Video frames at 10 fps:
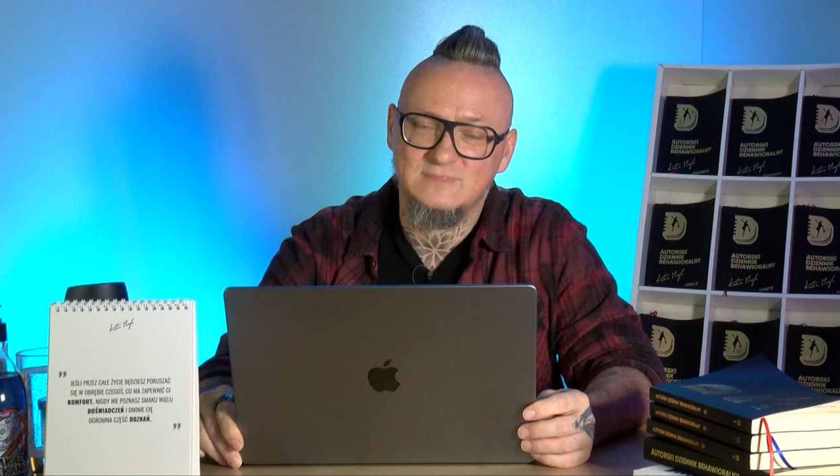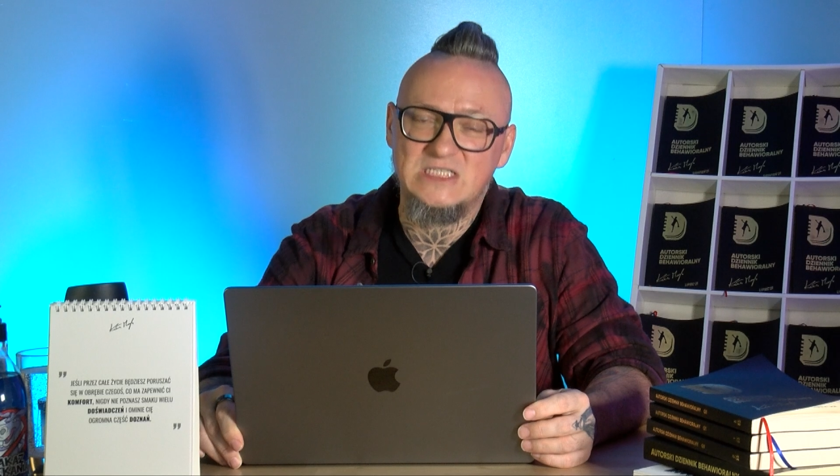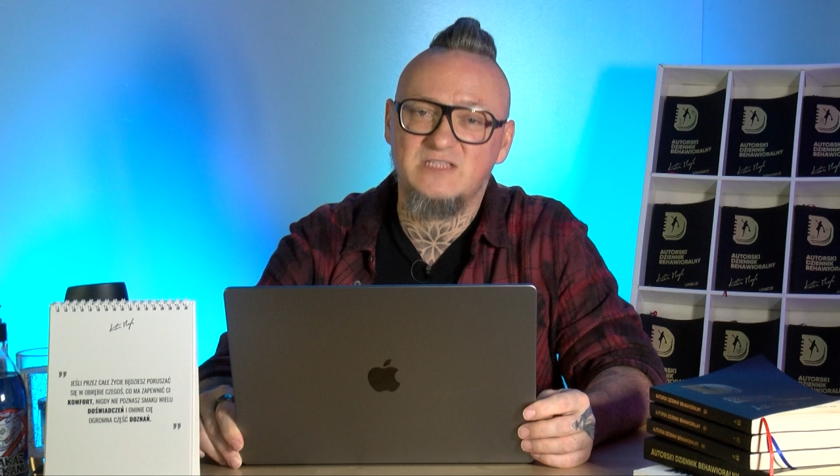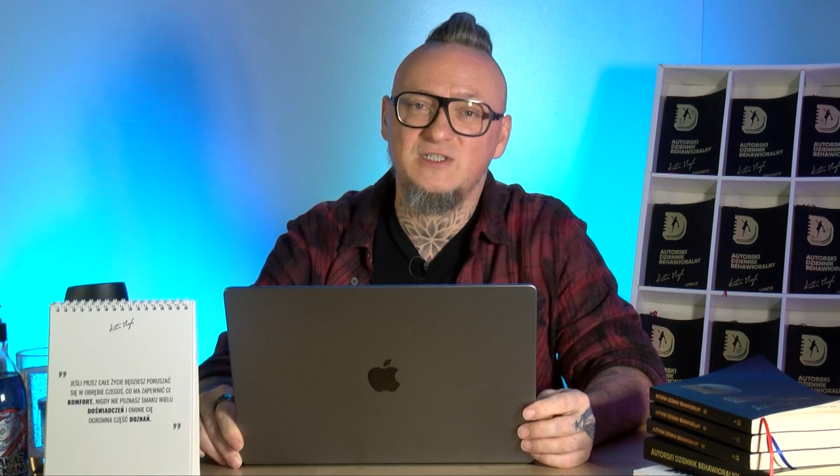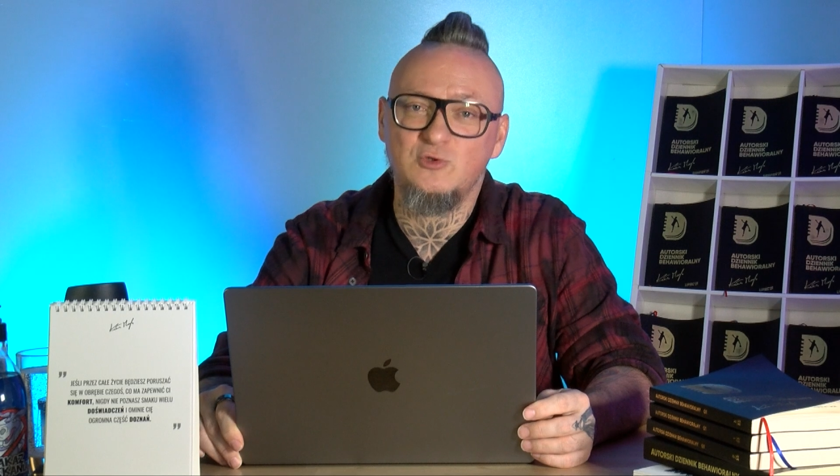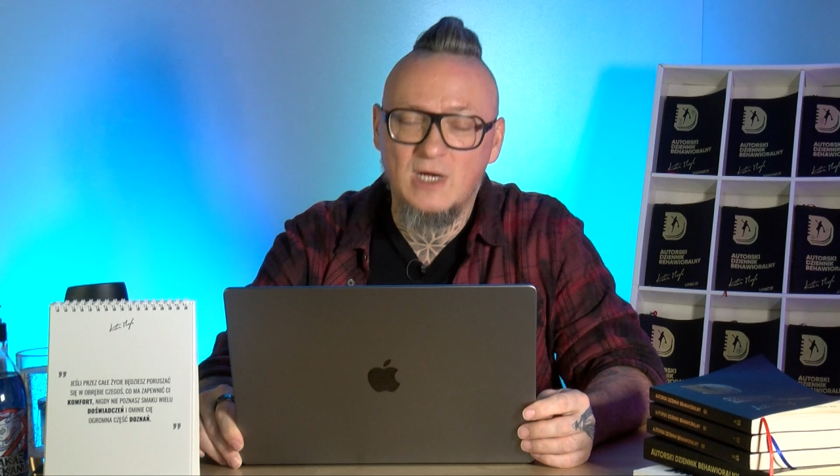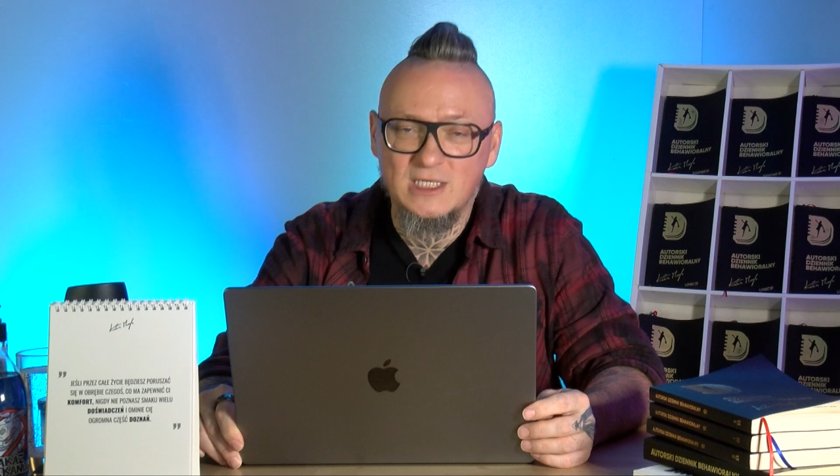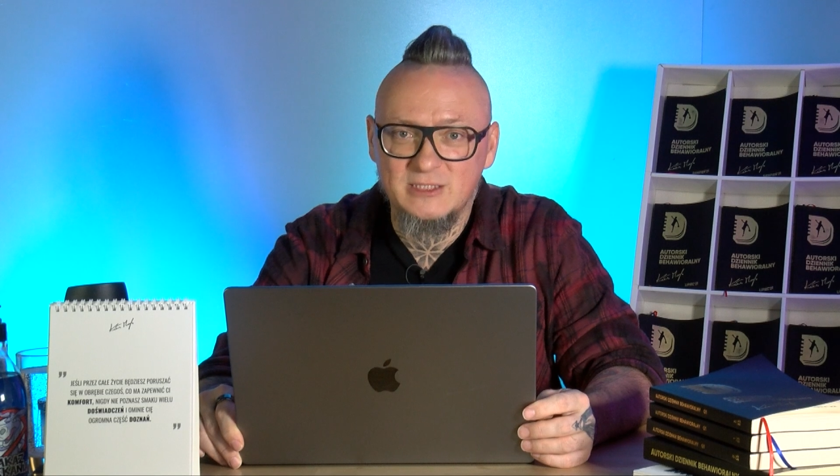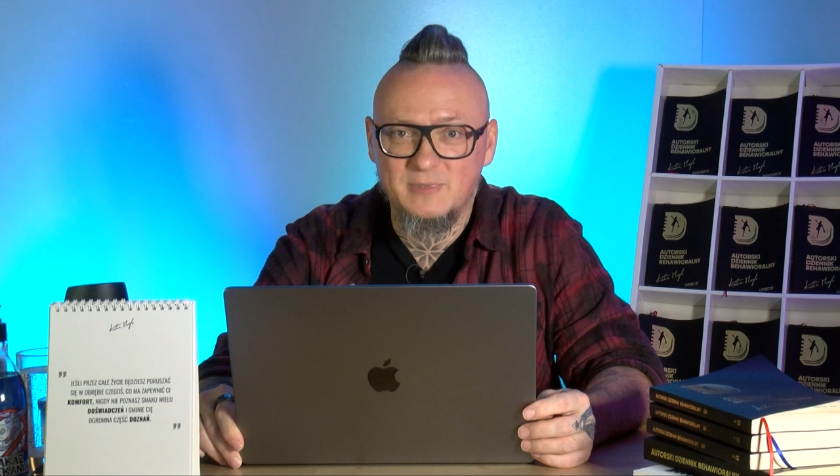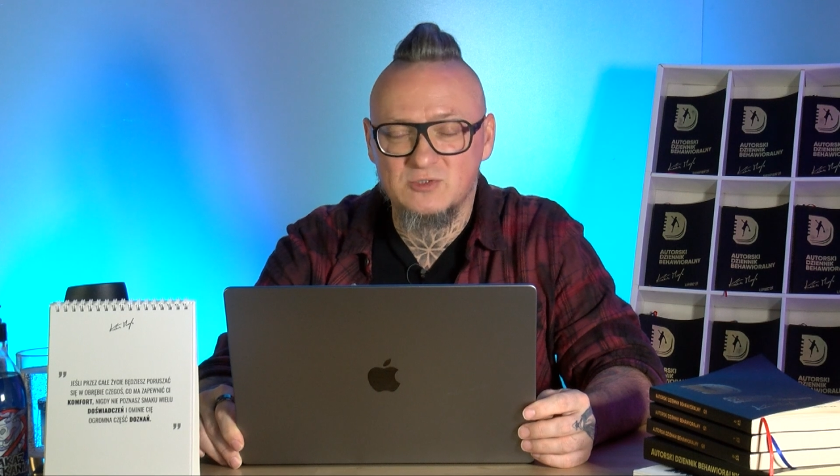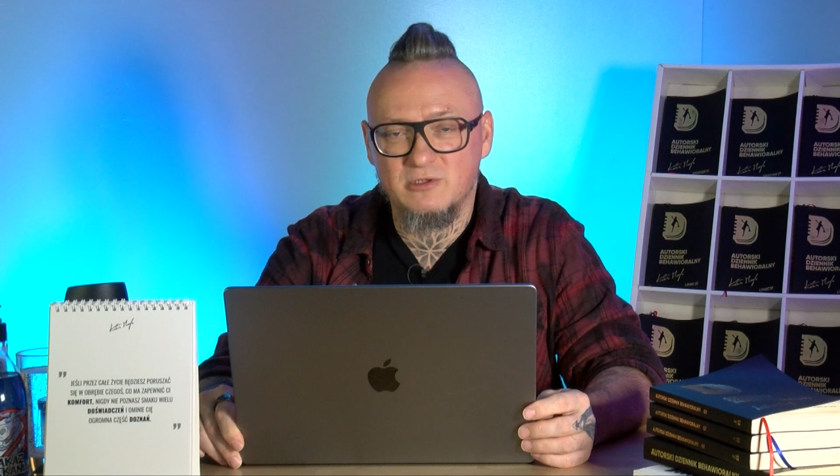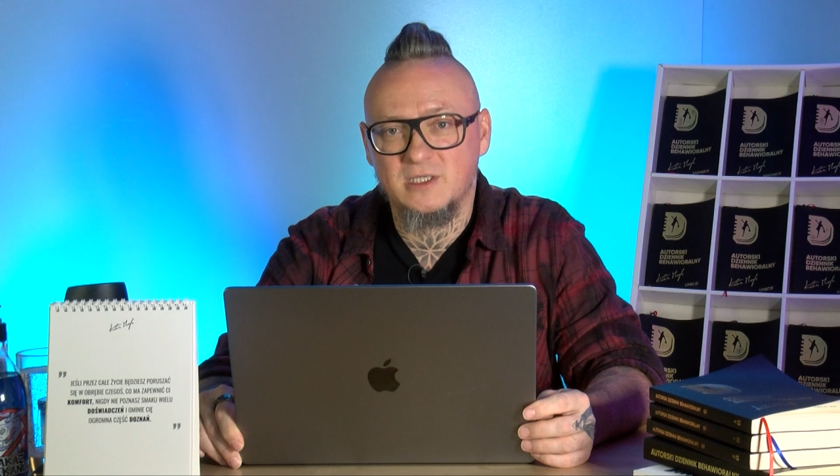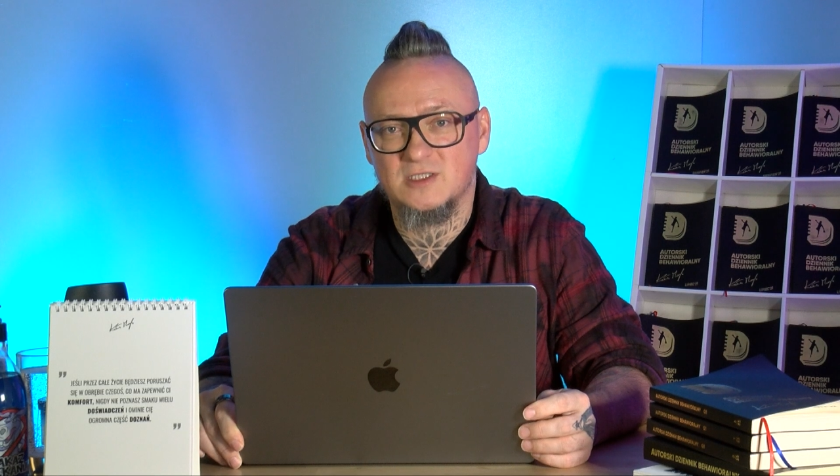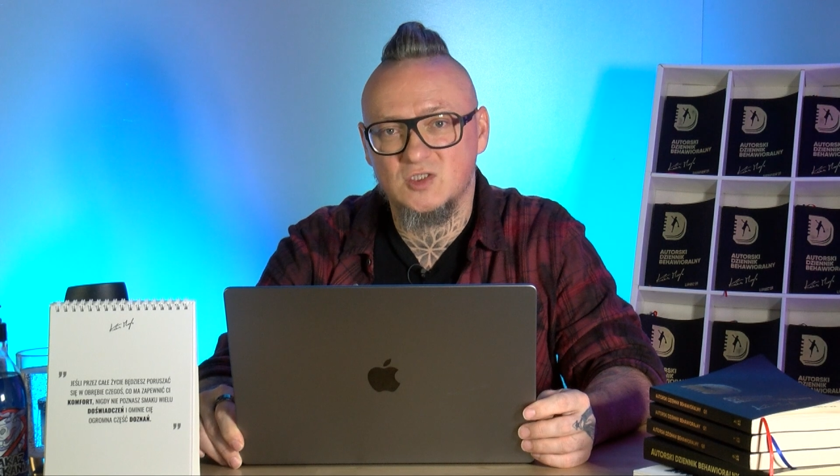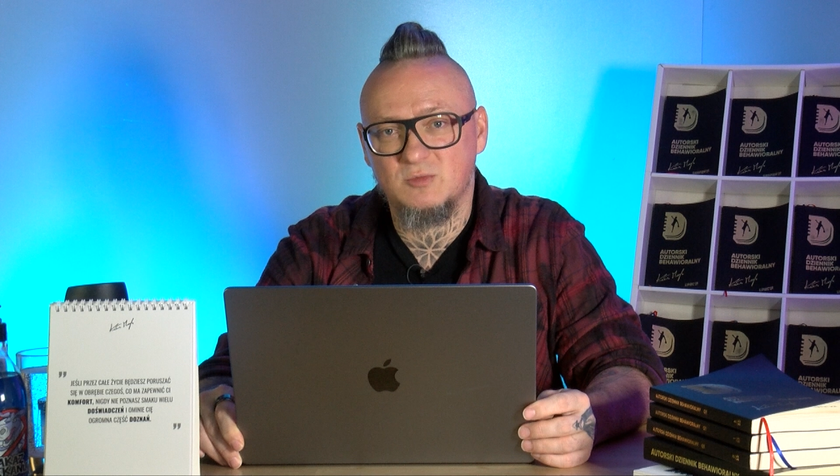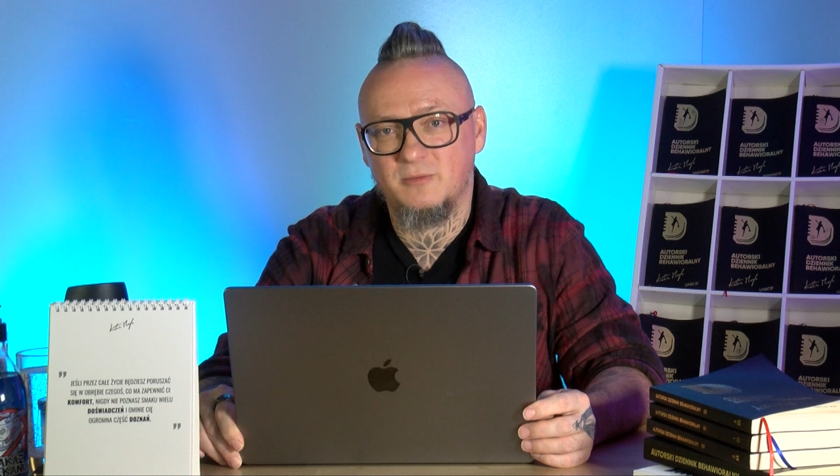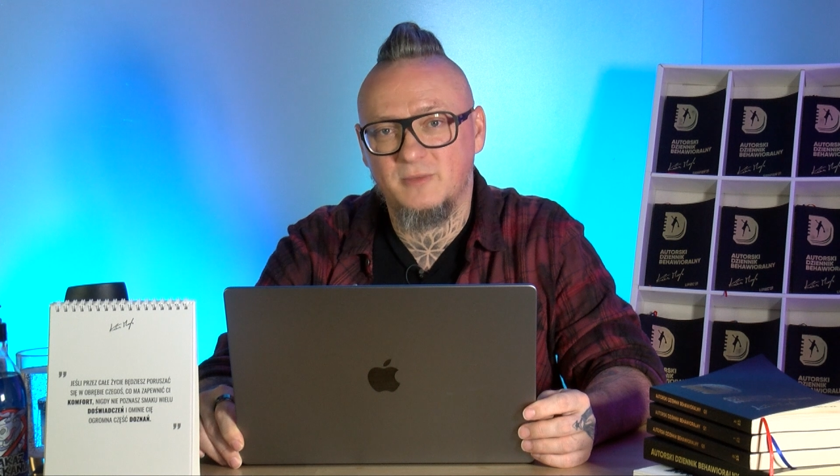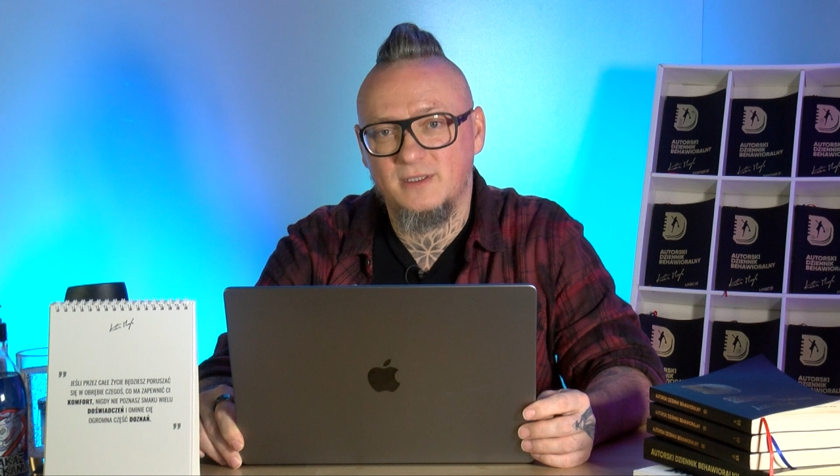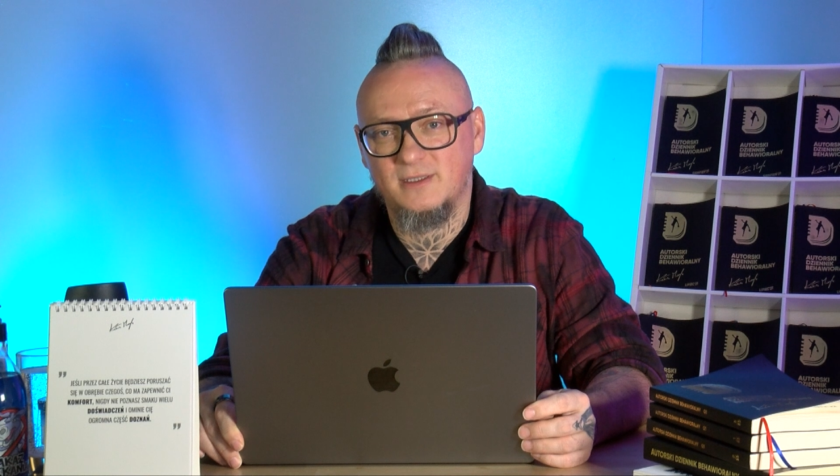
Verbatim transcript: Indywidualnie pracujemy nad sobą.